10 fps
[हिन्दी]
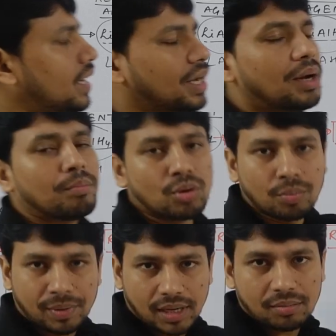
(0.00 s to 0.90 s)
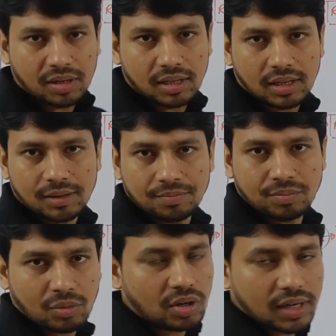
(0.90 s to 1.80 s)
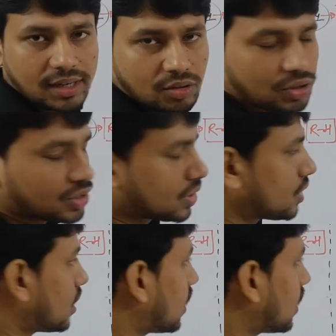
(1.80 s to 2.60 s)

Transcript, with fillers: ये प्रोपेन बन गया बॉन्ड लाइन नोटेशन